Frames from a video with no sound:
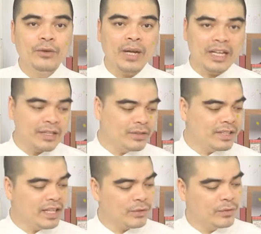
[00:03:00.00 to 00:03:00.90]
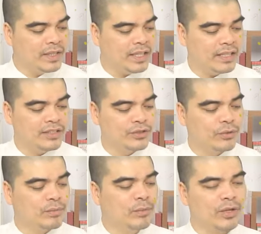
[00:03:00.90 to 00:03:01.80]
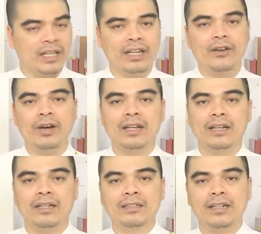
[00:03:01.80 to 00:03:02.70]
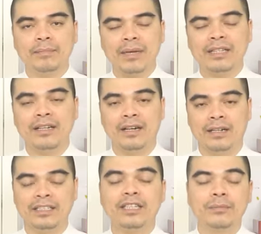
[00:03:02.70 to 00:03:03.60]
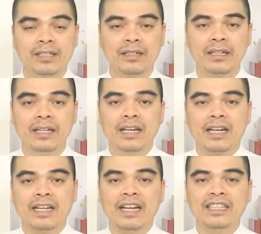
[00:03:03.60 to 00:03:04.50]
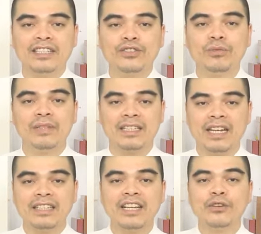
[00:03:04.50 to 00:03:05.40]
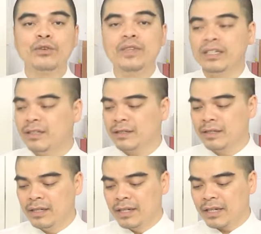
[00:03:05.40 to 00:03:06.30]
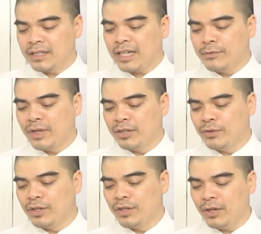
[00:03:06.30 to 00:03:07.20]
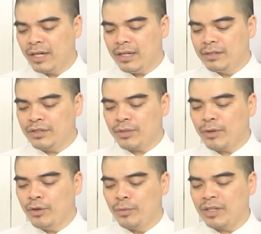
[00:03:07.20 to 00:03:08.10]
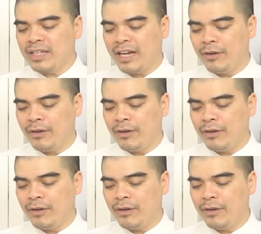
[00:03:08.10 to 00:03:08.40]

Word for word: ngoài cách đó ra thì quý vị hãy sử dụng một cái lọ nước ban thờ nhất tâm hương. Cái này sẽ dùng để thay thế ngũ vị hương. Cái thành phần của nó sẽ bao gồm có